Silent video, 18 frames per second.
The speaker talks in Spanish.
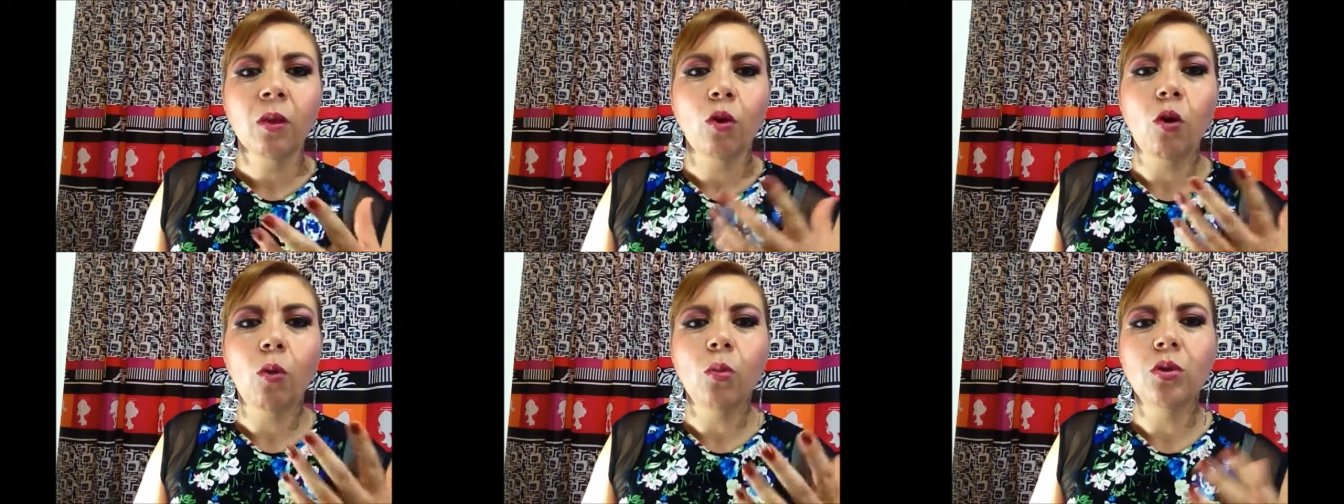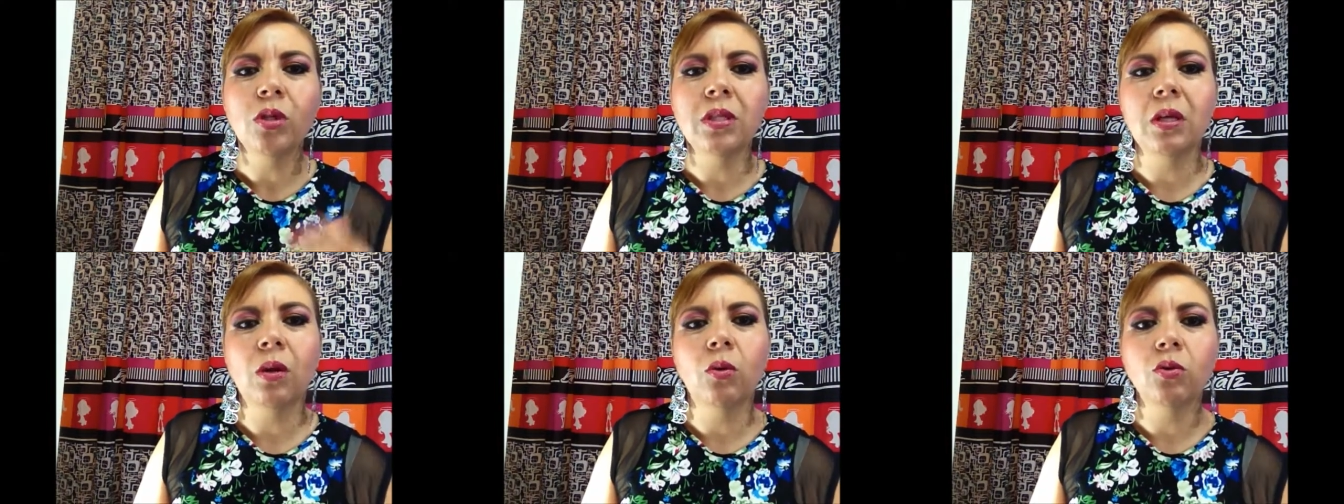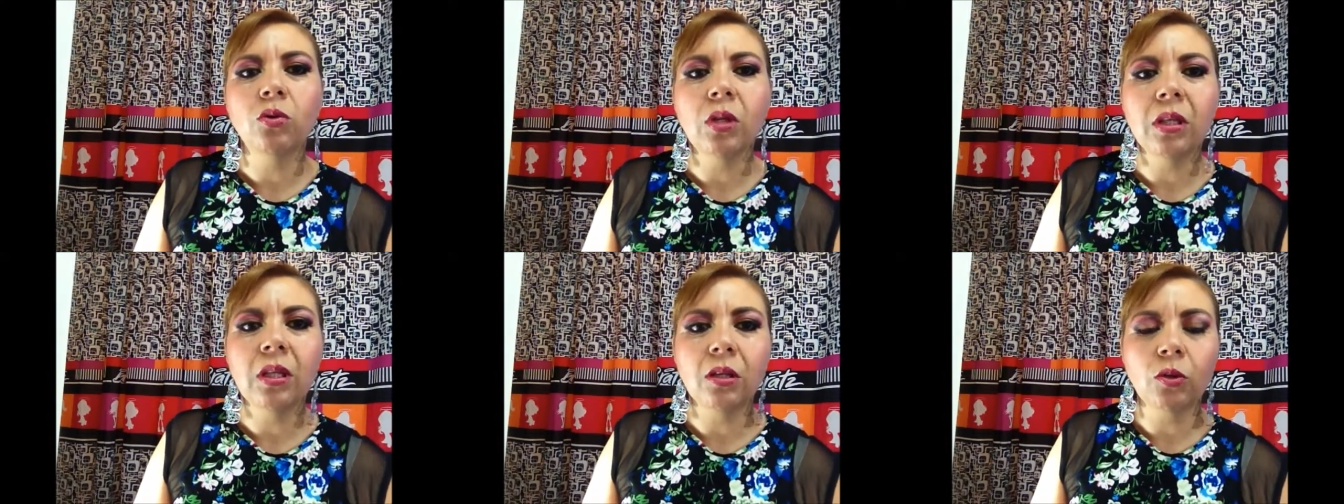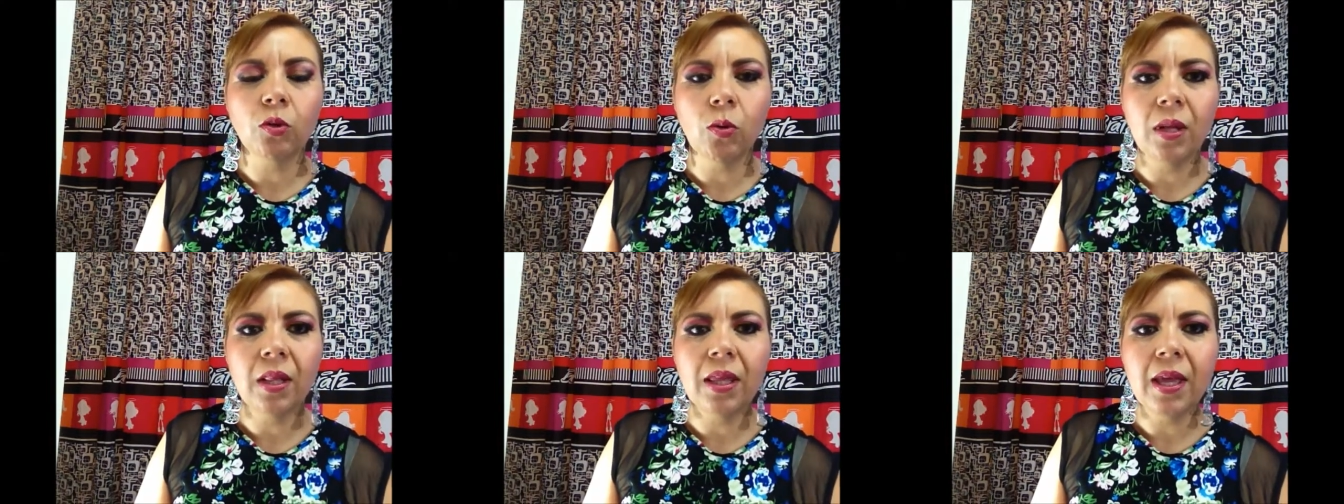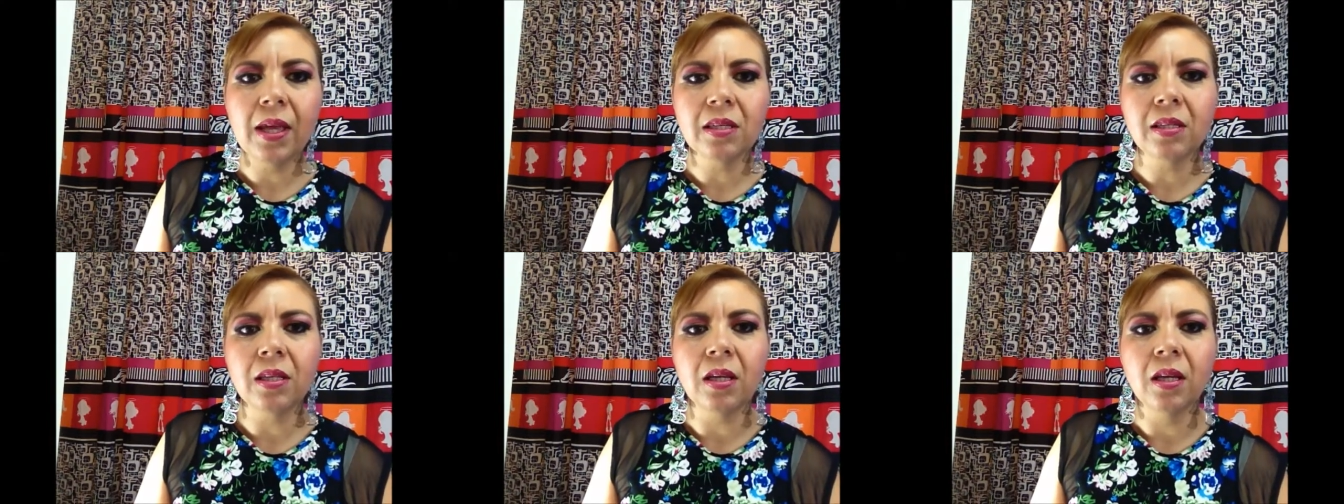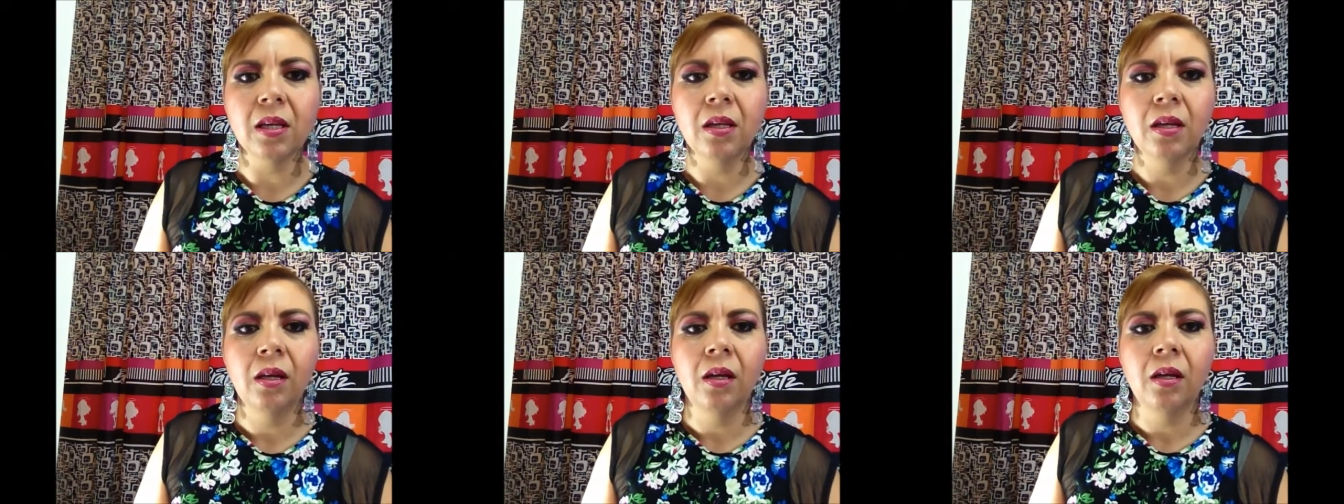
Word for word: como disagusto andar todo el día así.